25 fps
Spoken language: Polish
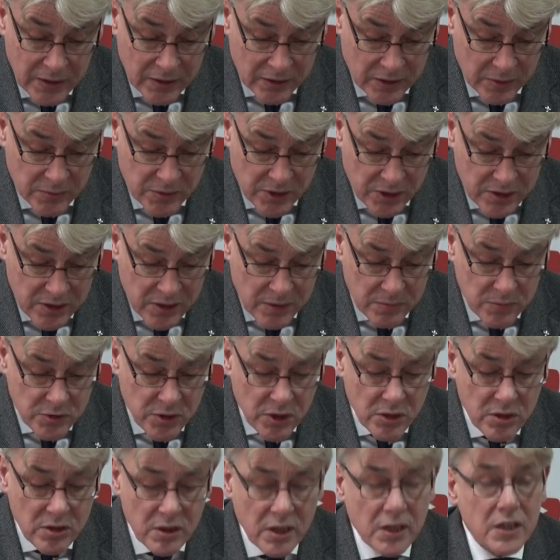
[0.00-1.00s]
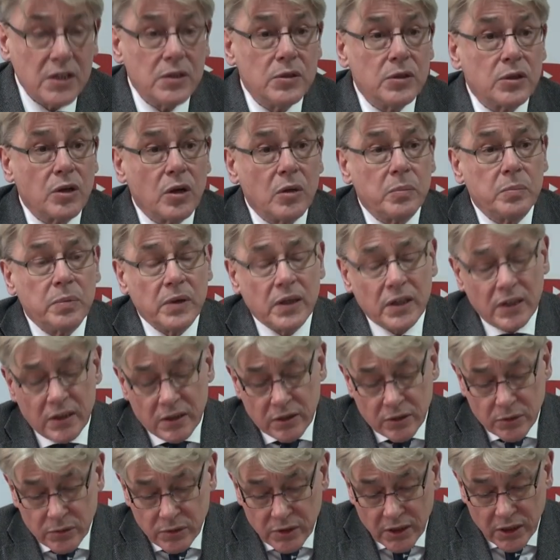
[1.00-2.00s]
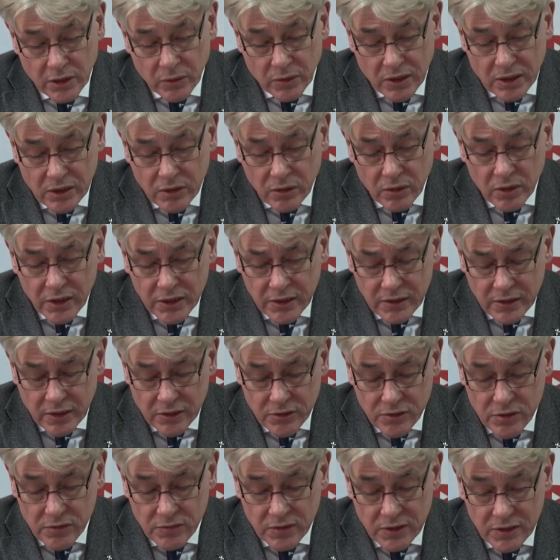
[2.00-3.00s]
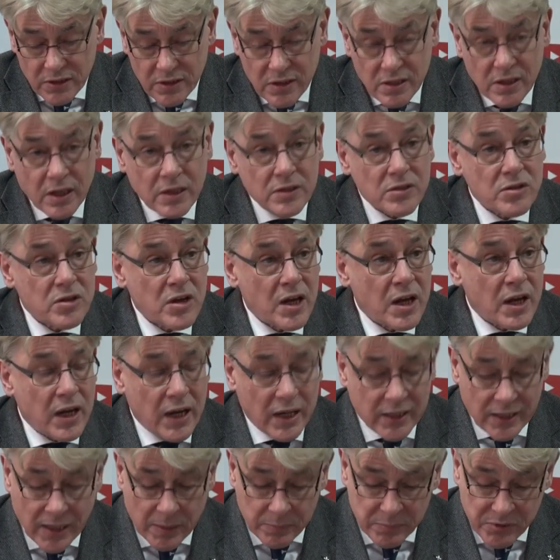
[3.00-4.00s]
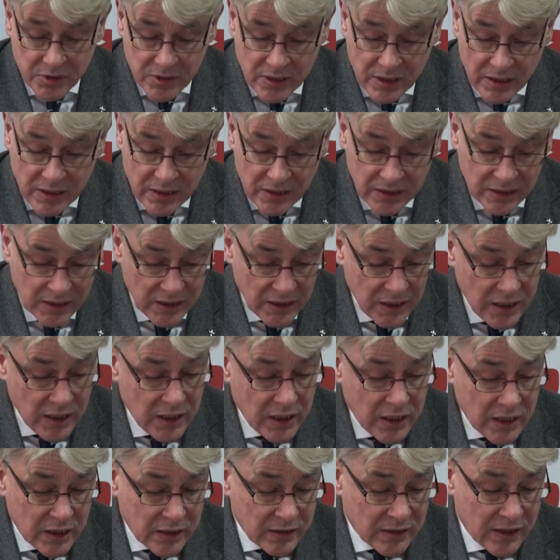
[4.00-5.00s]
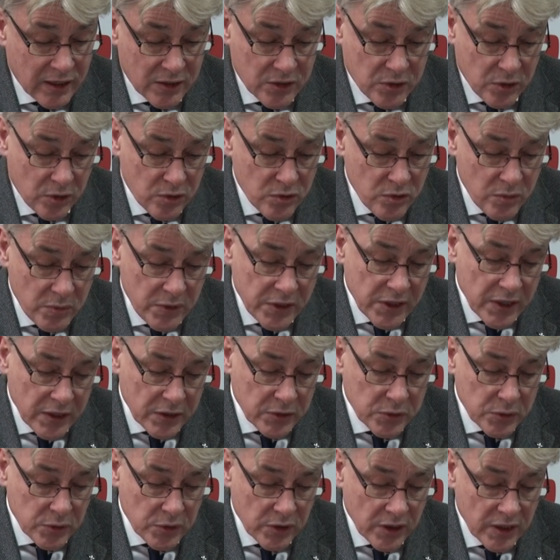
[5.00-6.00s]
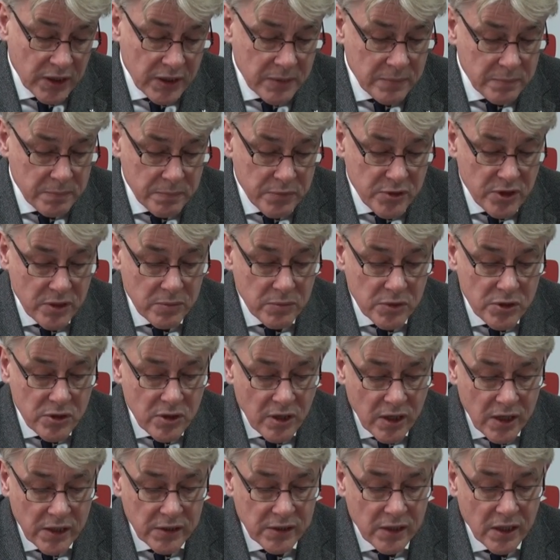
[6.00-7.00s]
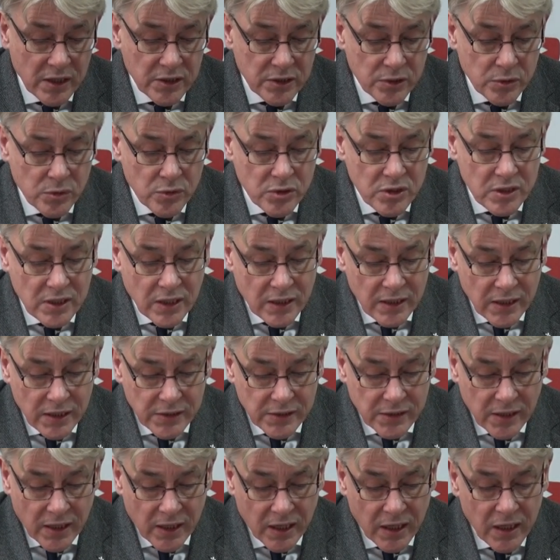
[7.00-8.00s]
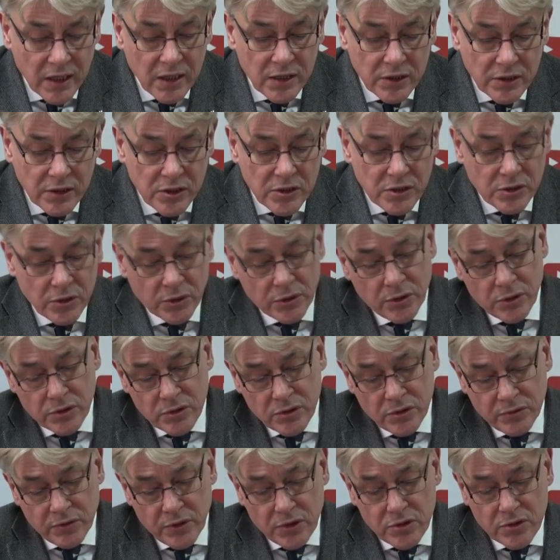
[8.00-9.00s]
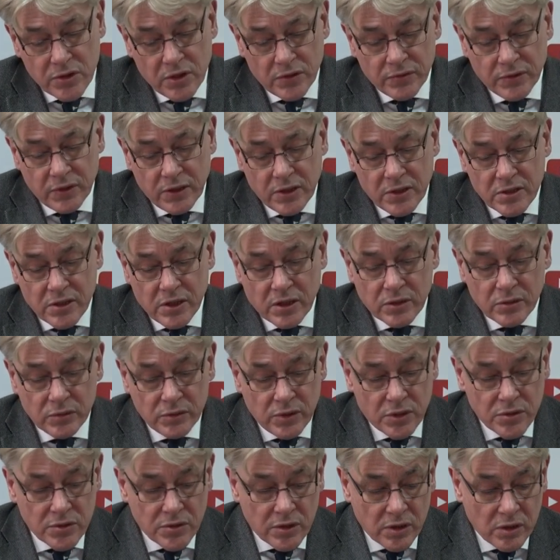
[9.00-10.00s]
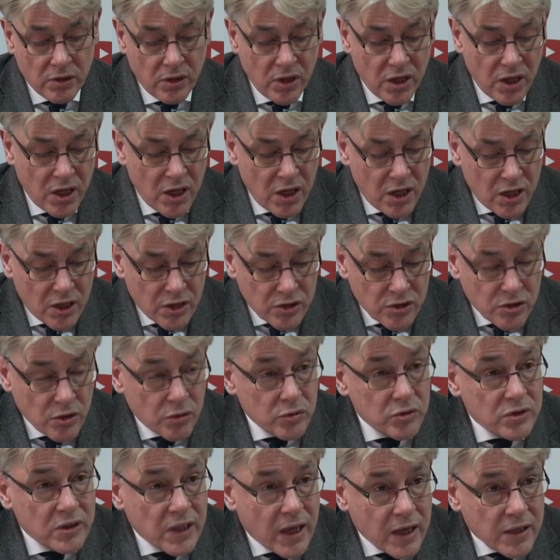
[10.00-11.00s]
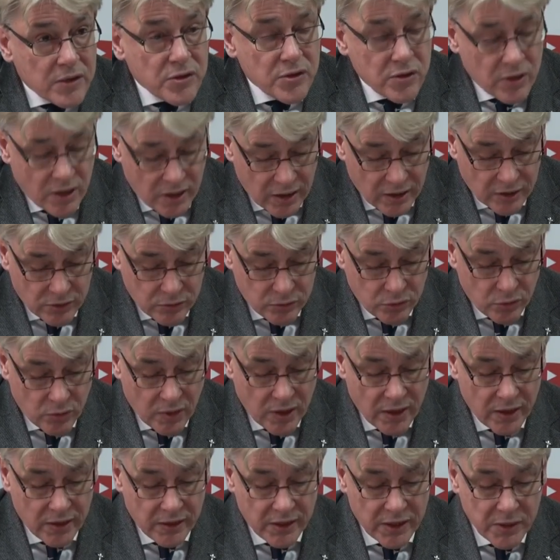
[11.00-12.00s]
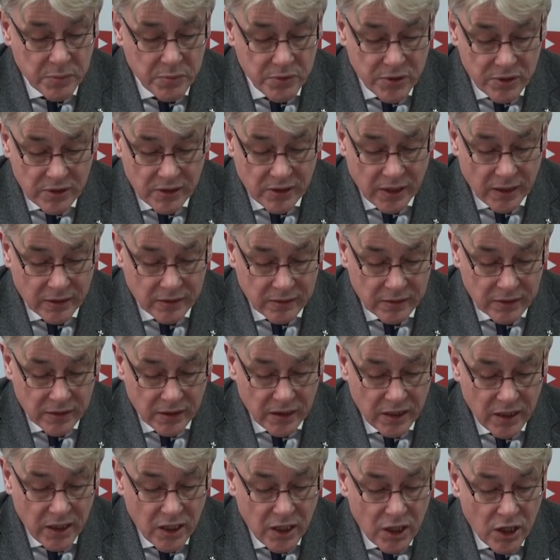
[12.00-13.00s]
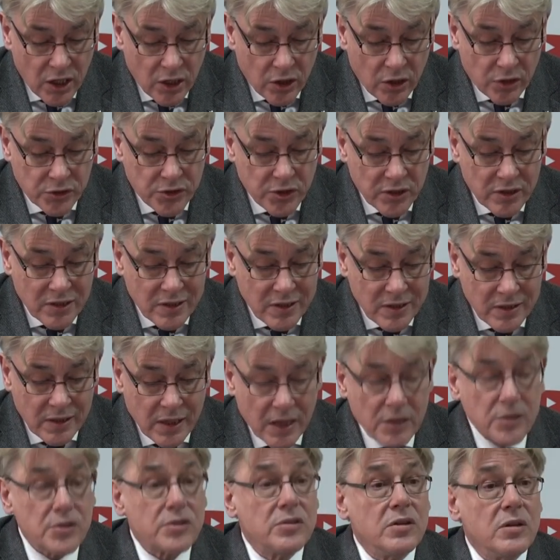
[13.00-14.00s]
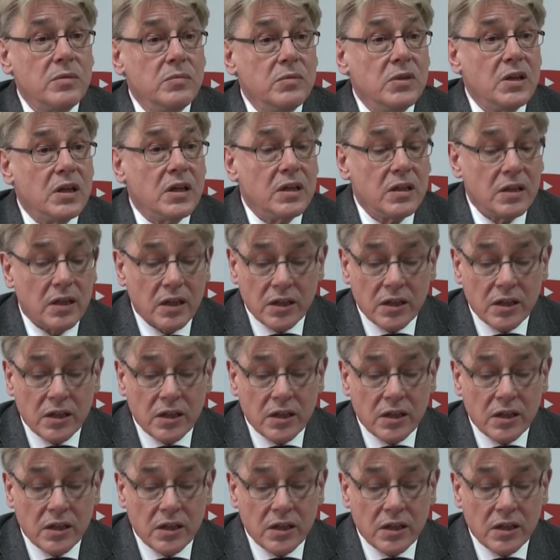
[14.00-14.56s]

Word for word: Tymczasem dziś na Europę runęła kolejna cywilizacja arabska, dla zrozumienia której przemyślenia i ustalenia historiozoficzne Feliksa Konecznego są także aktualne i przydatne, choć znacznie mniej